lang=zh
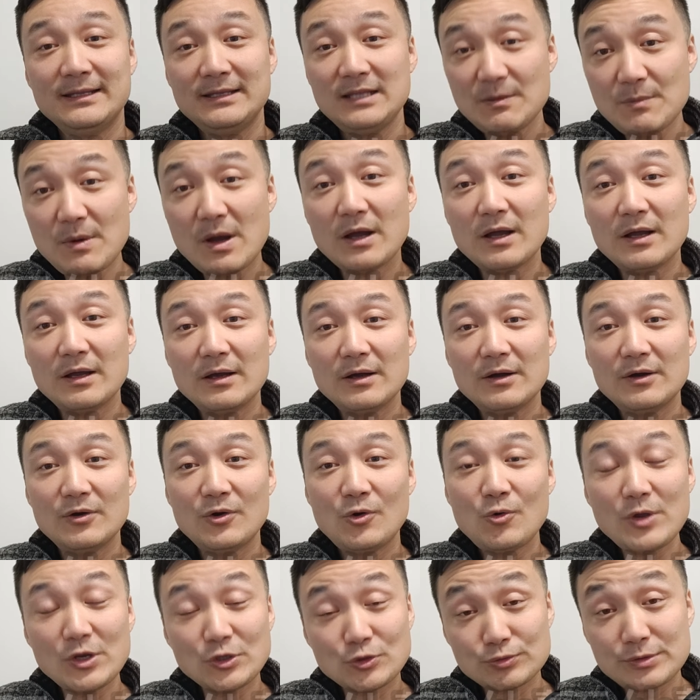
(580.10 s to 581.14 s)
那么
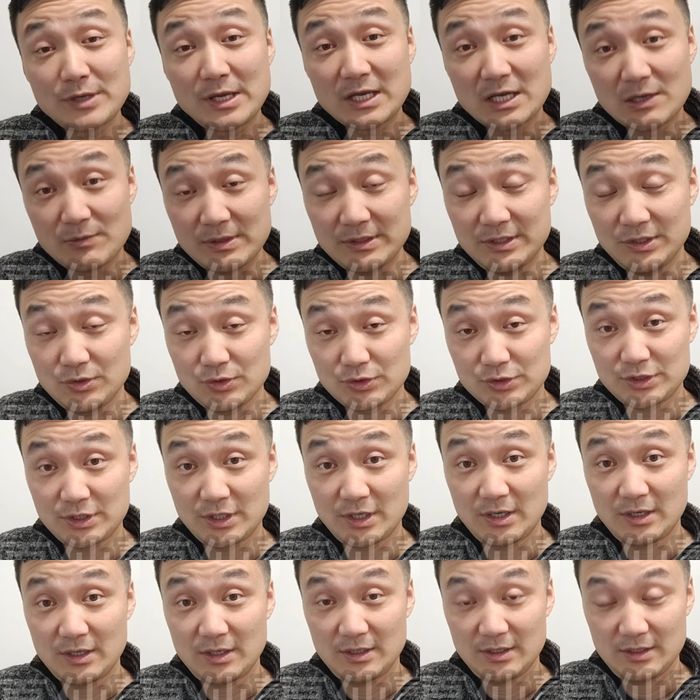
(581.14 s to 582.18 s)
会出现一个问题，就
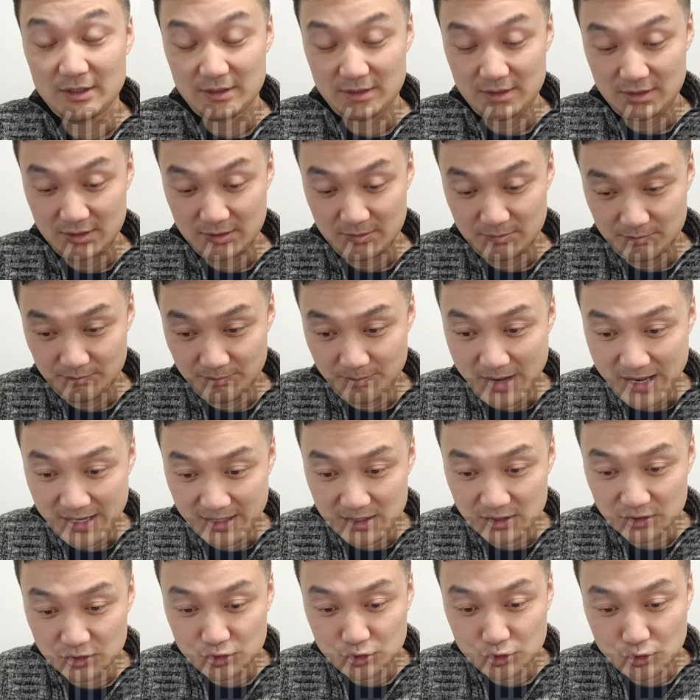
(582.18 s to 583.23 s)
是每
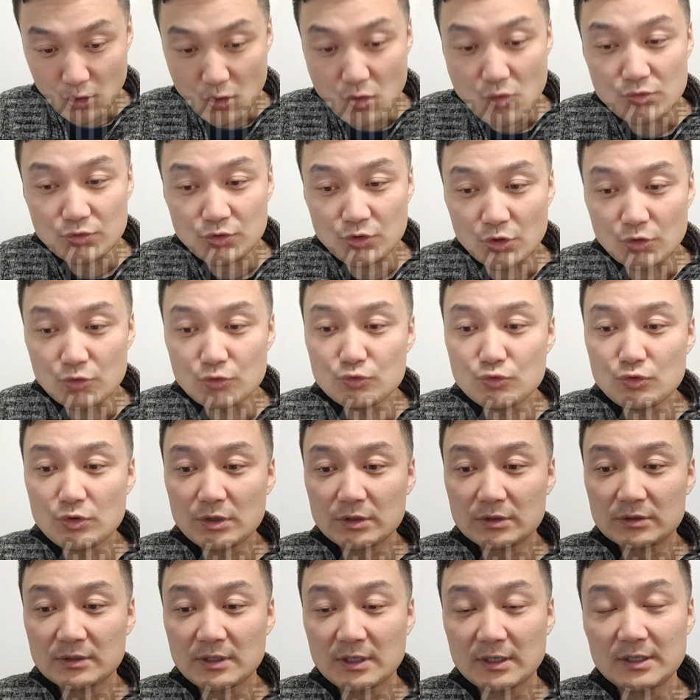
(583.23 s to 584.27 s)
个州由
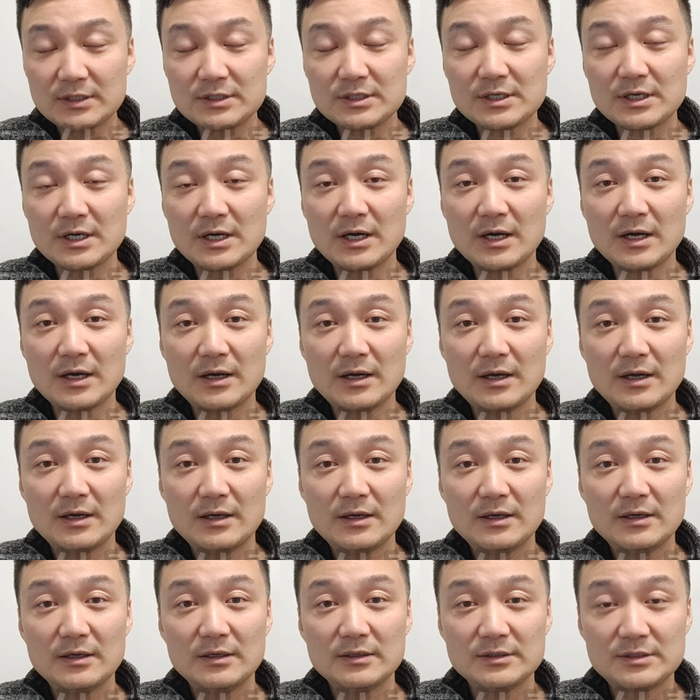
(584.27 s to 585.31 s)
于它的这个
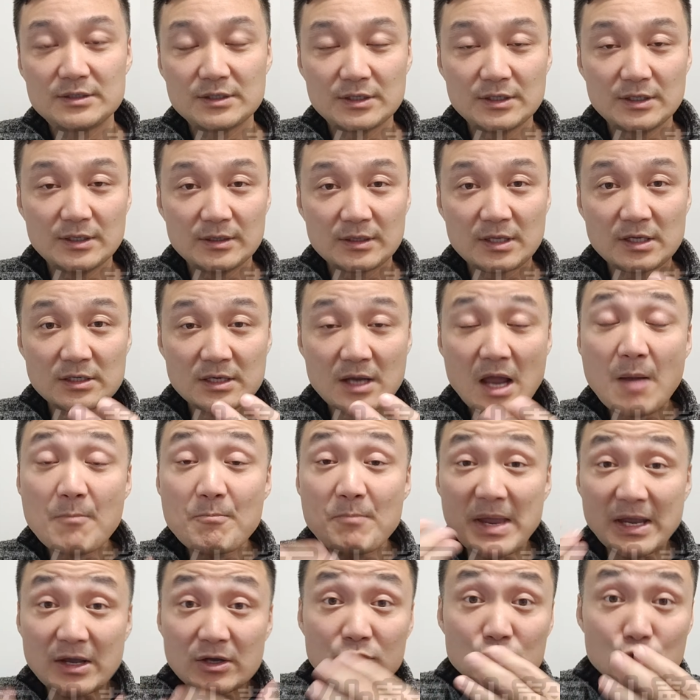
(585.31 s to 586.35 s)
它是干
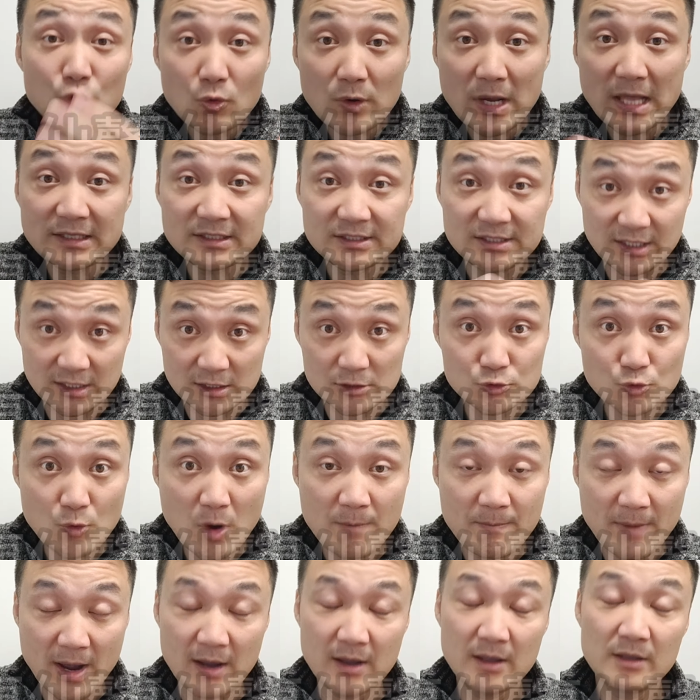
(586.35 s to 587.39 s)
每个州来结
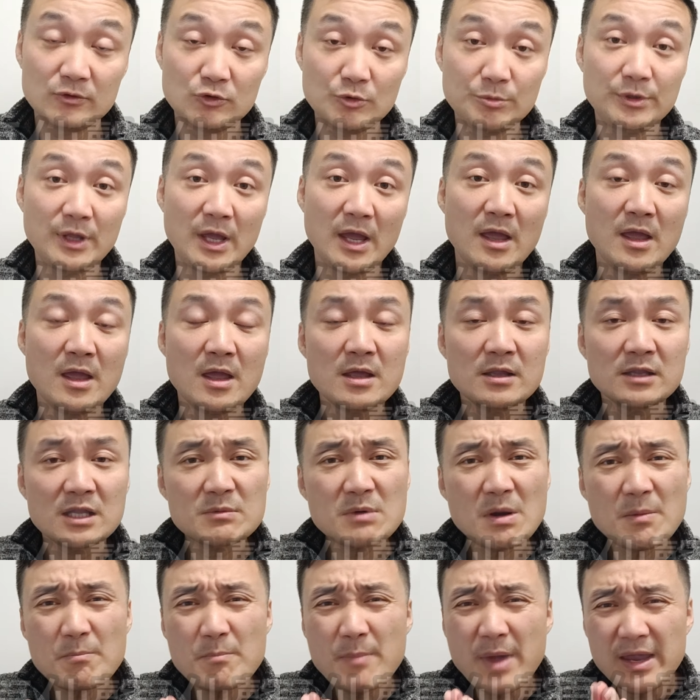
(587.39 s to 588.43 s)
算嘛，对不对？那
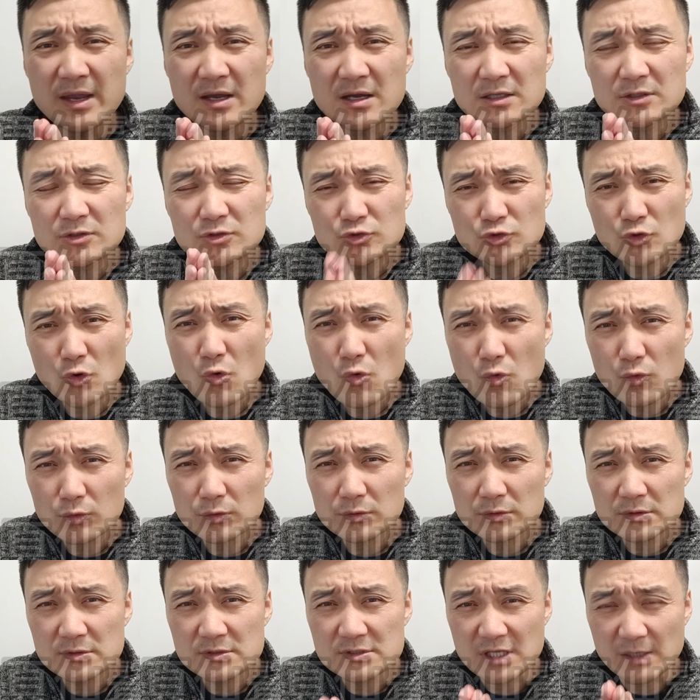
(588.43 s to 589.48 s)
么每个州
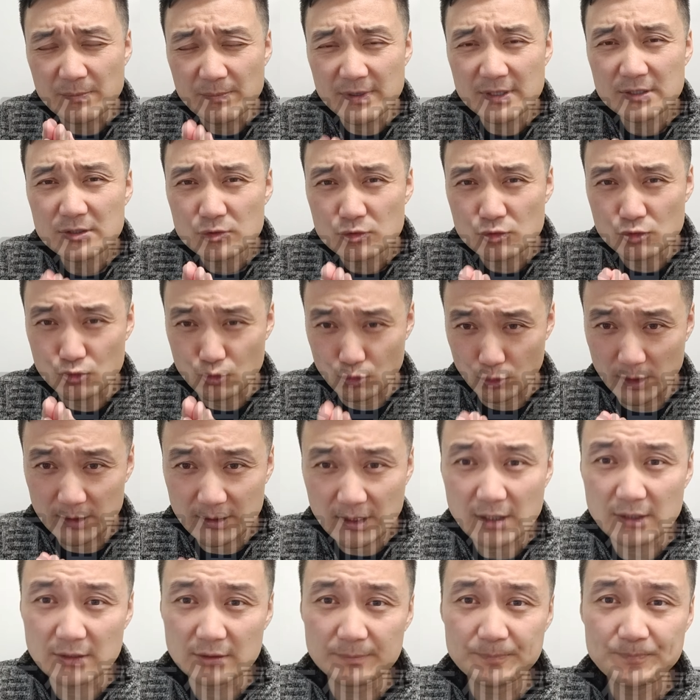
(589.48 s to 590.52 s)
怎么决
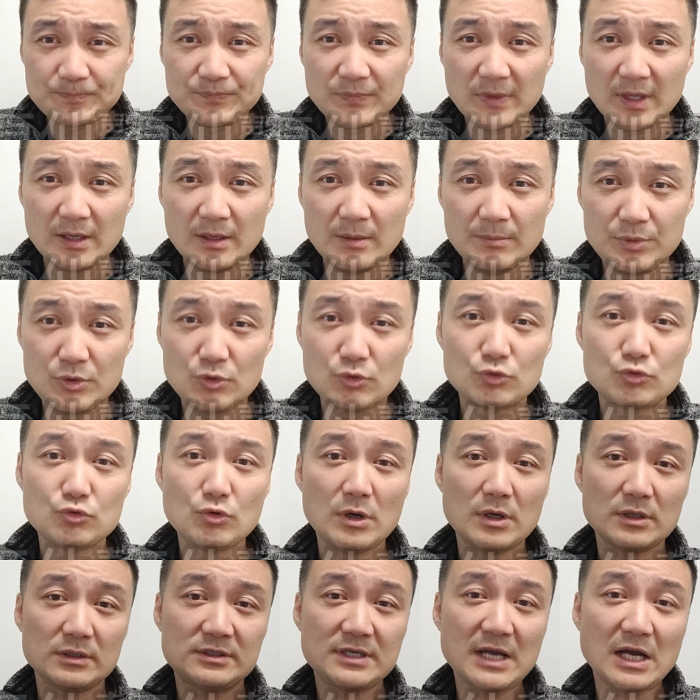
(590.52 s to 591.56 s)
定？比如
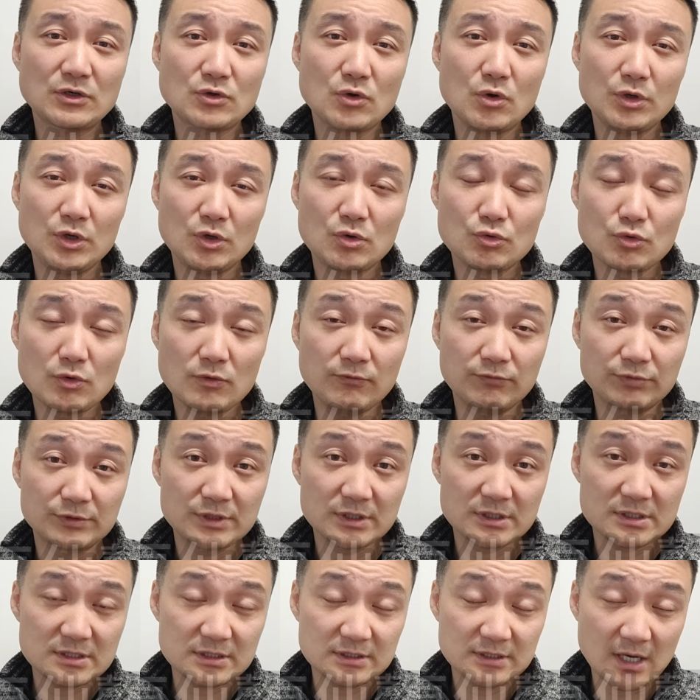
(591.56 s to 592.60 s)
说加州一共有
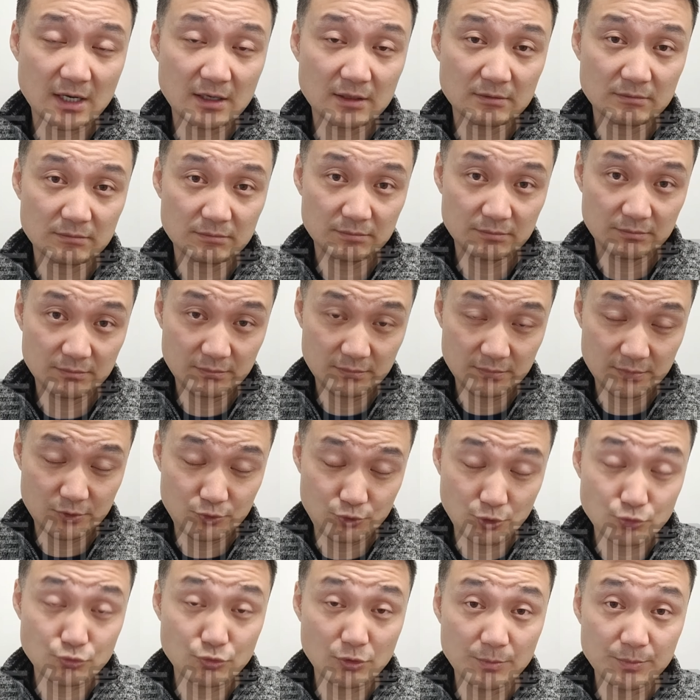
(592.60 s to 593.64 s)
54张
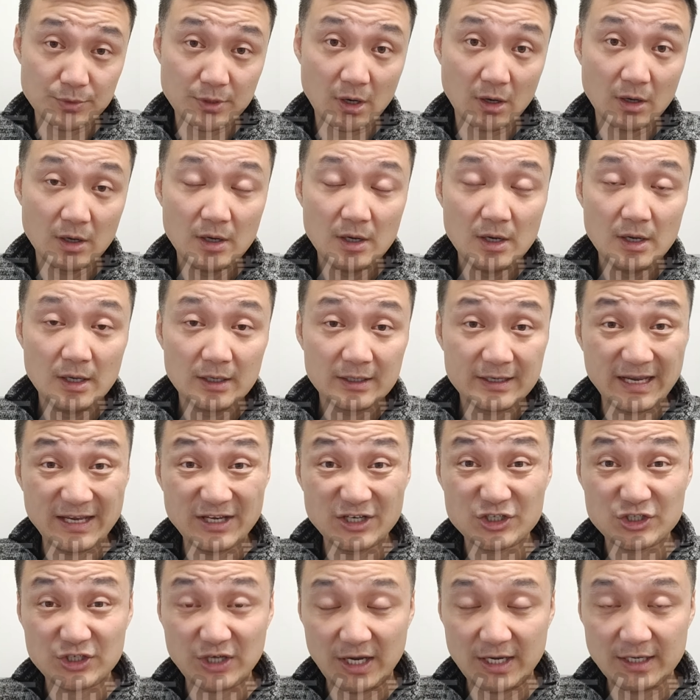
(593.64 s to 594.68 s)
选举人票，
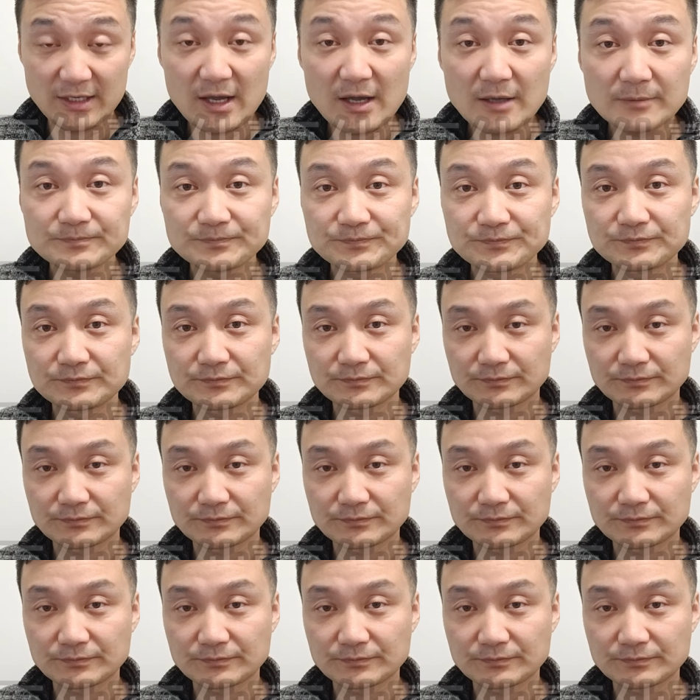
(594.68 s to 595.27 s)
给谁呢？